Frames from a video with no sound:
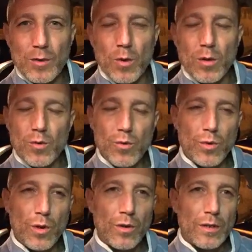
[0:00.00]
di
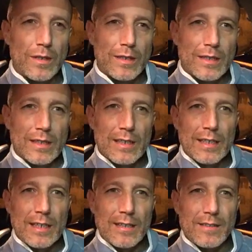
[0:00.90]
qualcuno.
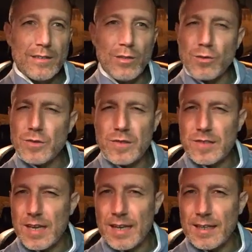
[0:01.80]
Eh, Dio non si
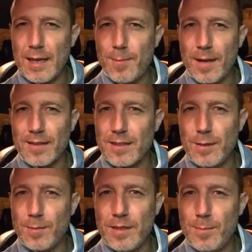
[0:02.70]
schiera dalla parte
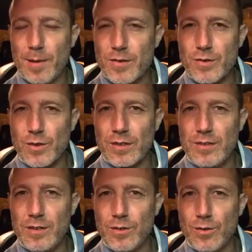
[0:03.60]
di, di persone,
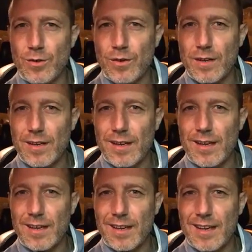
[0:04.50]
Dio eh,